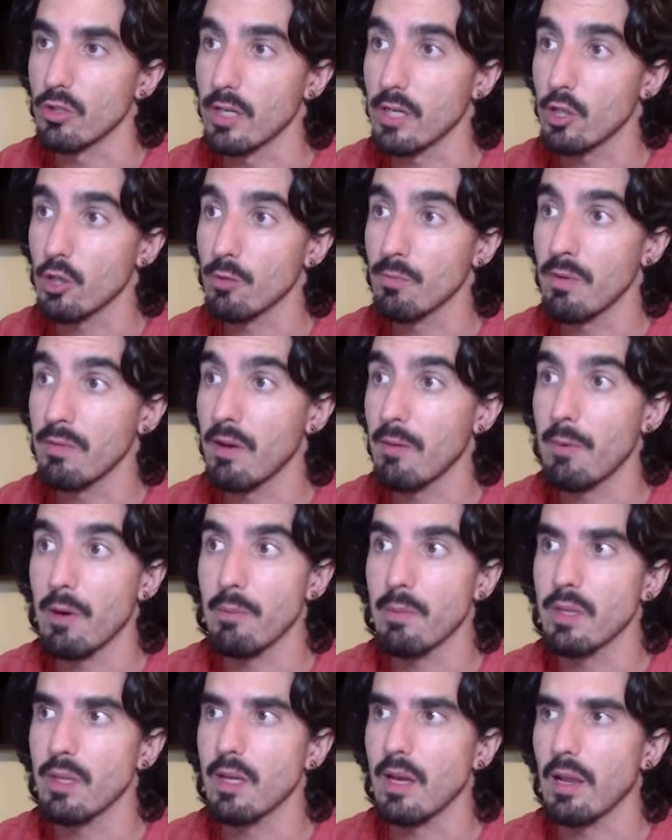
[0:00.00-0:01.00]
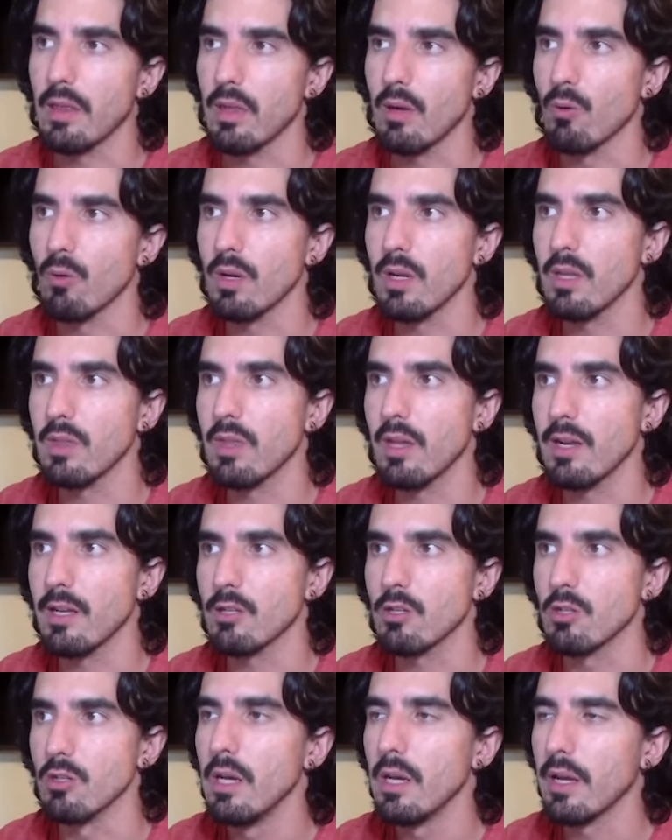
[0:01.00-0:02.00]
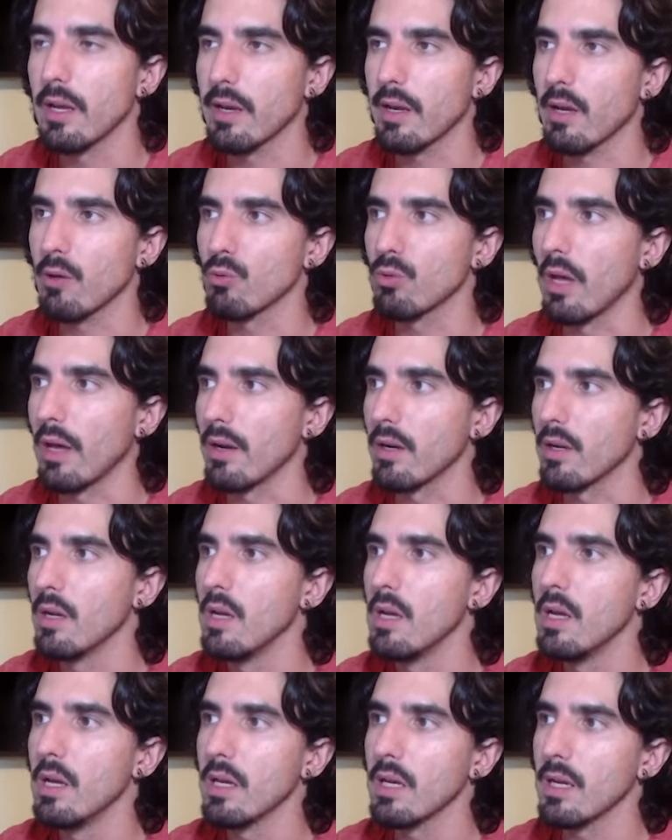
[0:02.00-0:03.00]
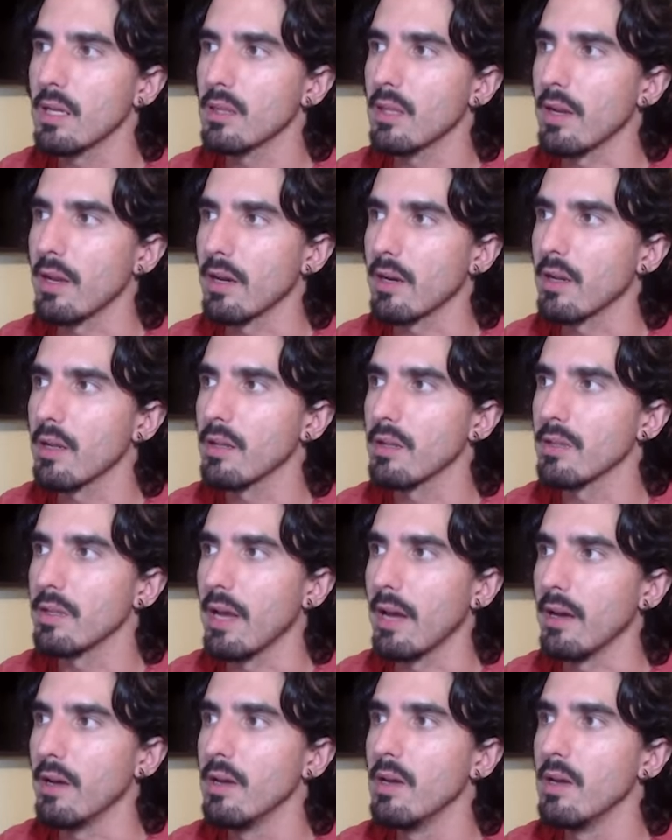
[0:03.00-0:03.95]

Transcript: Y eso me va a permitir hacer un clic derecho, ejecutar y tener ya